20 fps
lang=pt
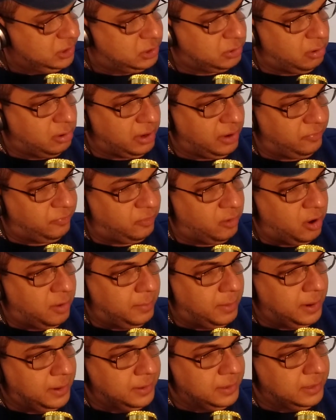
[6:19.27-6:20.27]
De qualquer
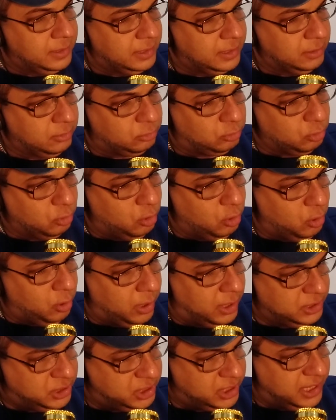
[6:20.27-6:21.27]
forma, eu
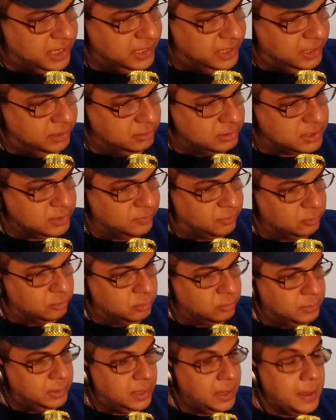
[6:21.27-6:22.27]
tô adquirindo esse
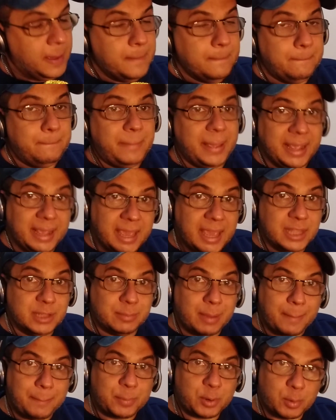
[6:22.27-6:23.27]
volume. Peguei
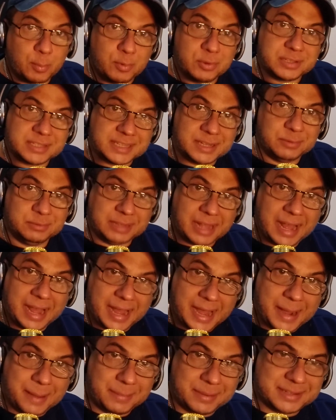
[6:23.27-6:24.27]
numa promoção da
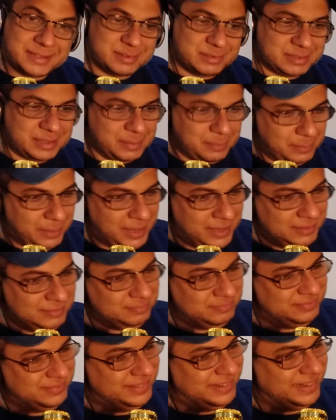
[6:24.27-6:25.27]
Amazon também,